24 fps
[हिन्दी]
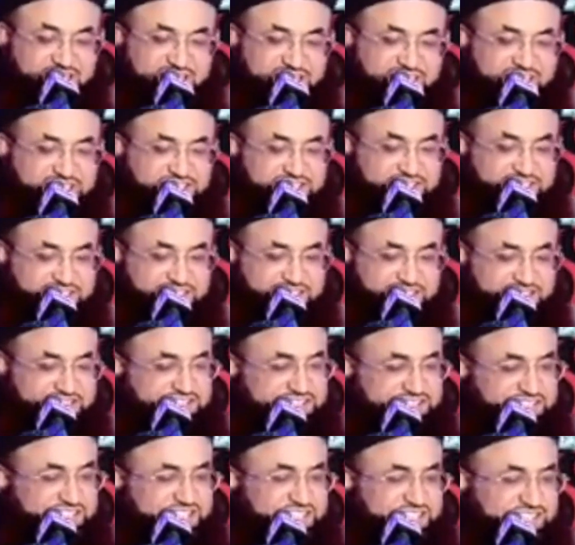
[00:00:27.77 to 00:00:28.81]
लिखते
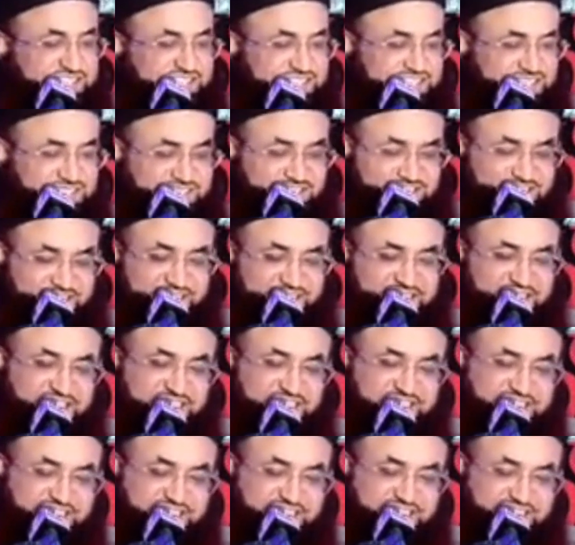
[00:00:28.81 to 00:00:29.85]
लिखते
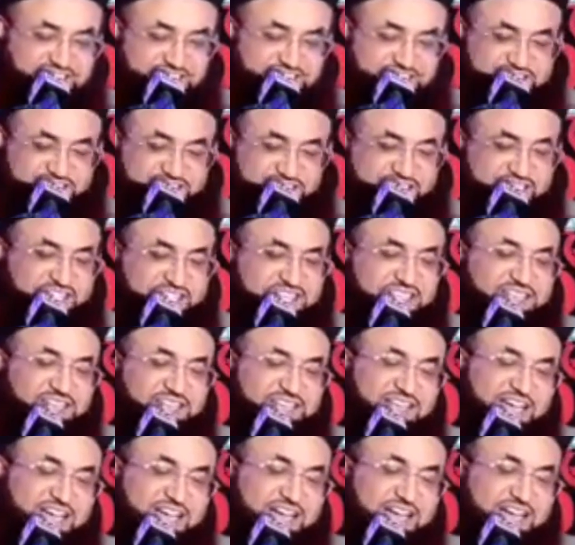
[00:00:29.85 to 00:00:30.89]
एक दलील
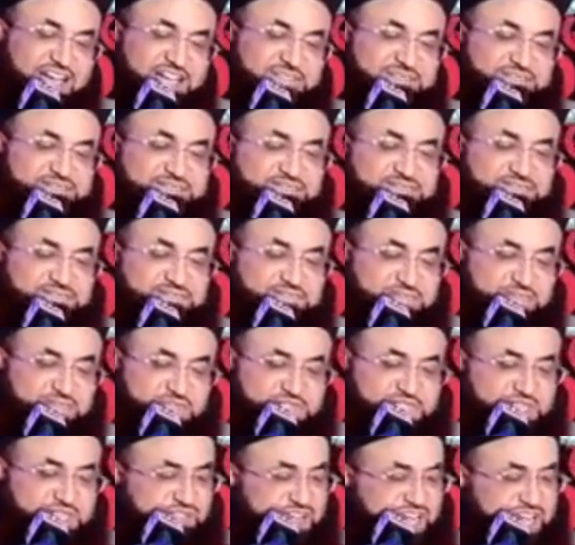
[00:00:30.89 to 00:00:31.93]
का
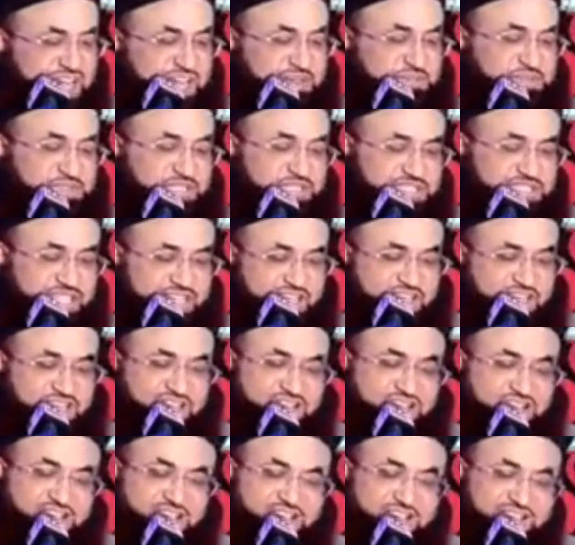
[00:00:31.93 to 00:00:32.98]
जवाब दिया
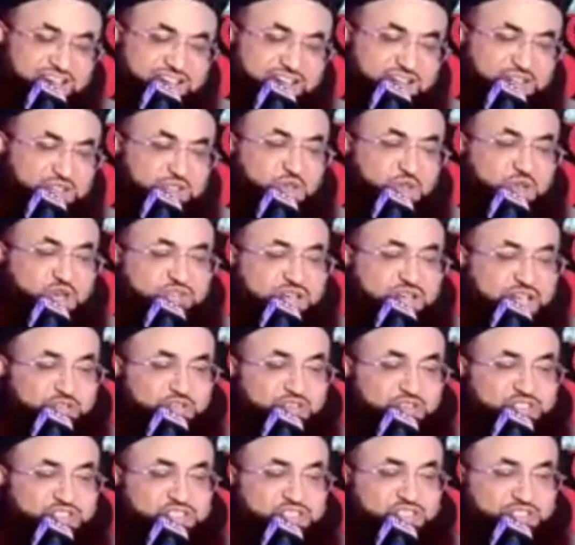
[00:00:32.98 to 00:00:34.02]
जो
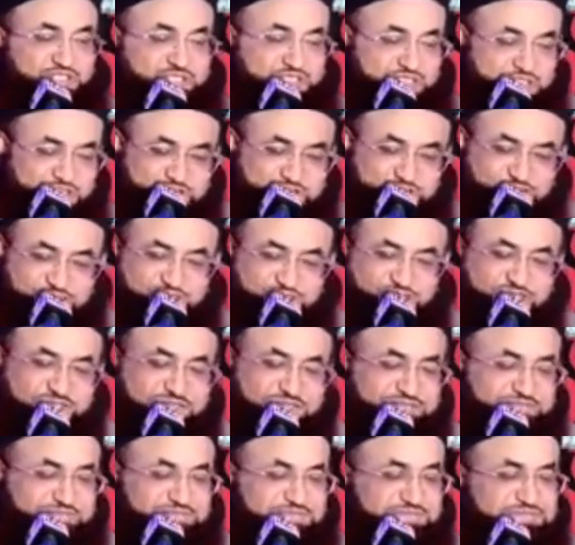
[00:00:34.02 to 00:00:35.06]
रवाफिज की दलील थी
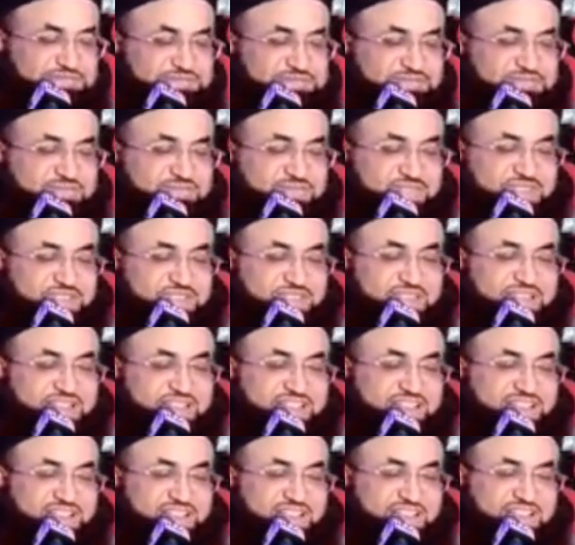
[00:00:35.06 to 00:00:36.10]

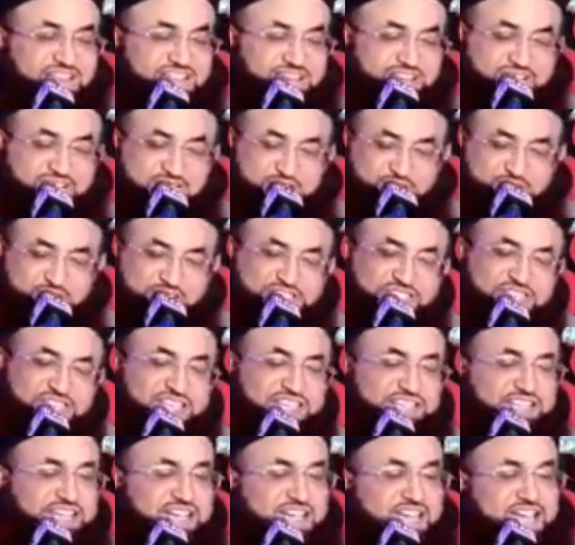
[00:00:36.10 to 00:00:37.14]
रवाफिज
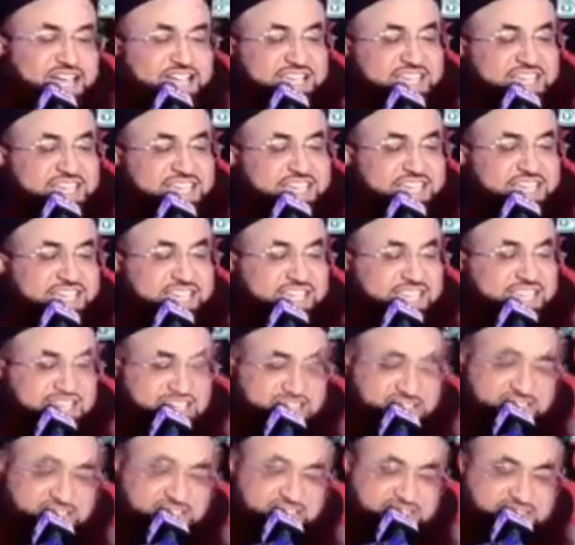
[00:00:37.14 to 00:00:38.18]
ने कहा कि
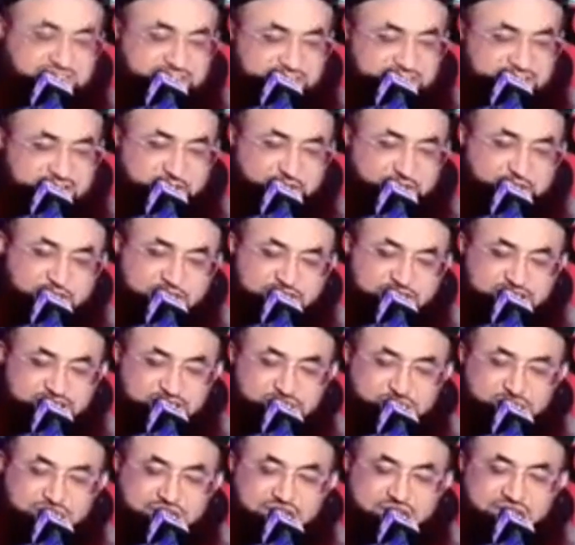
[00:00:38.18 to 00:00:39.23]
सैदा
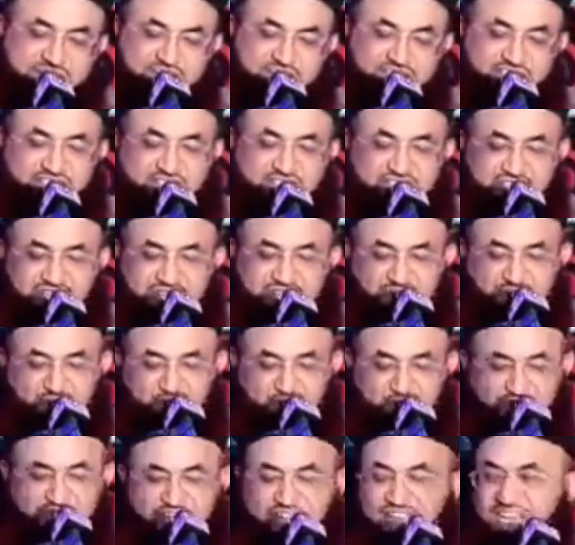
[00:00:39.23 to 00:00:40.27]
फातिमा रदी
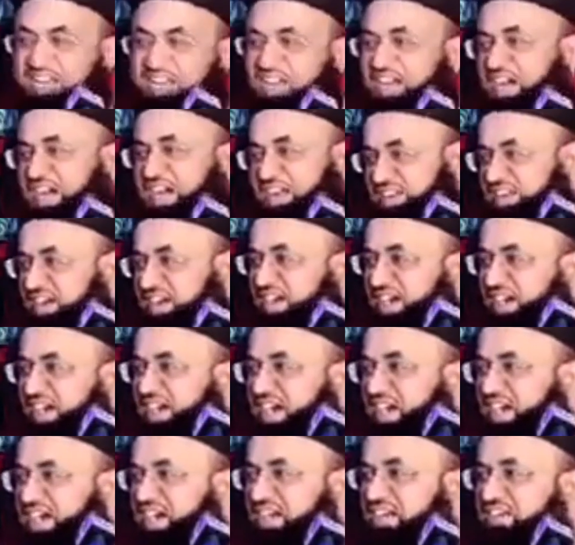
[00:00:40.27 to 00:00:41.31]
अल्लाह
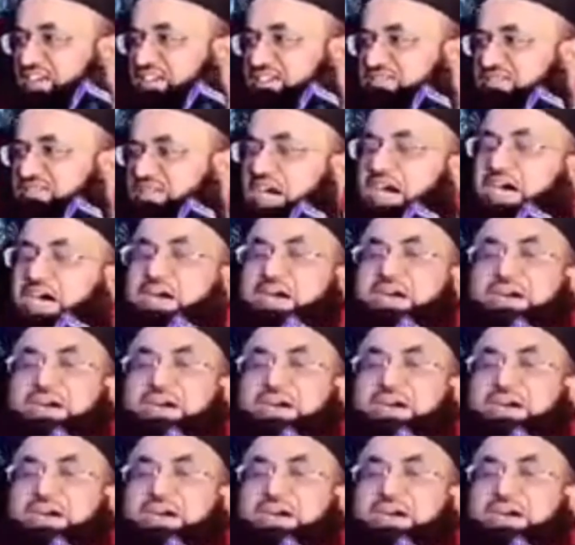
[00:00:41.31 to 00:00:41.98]
तहा का